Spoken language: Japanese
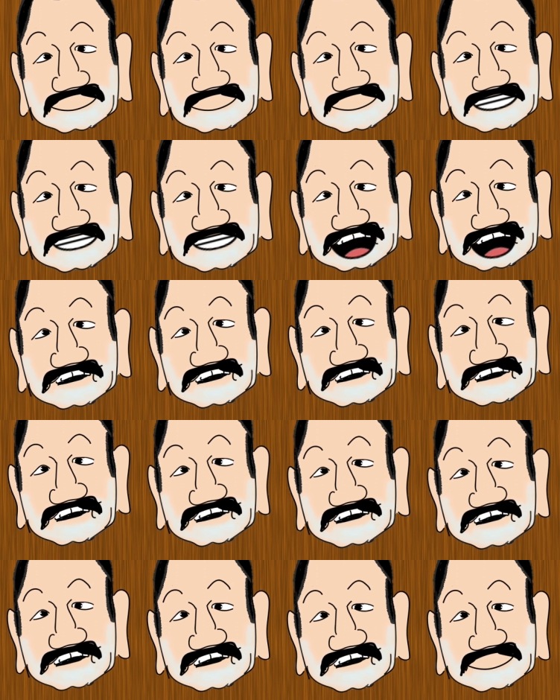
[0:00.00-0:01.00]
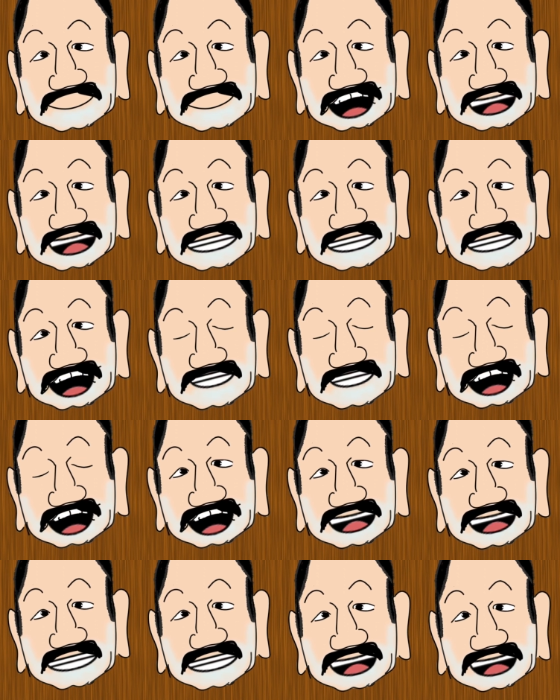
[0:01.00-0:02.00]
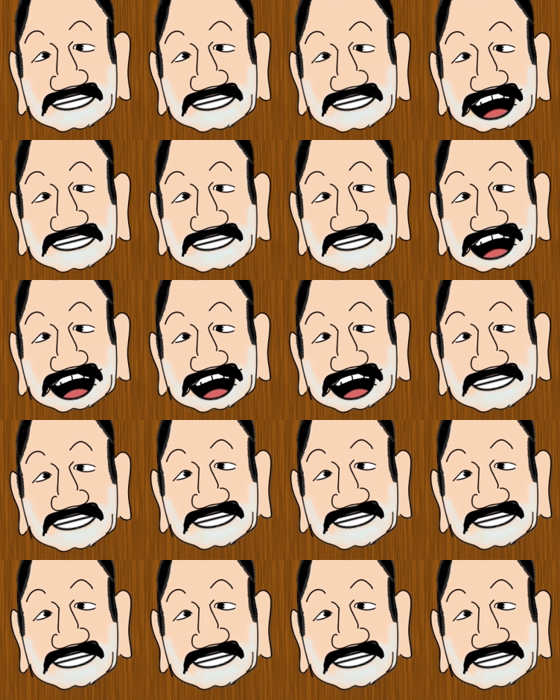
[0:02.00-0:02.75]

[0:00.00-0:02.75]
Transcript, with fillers: つまり、私に頼るしかないというこ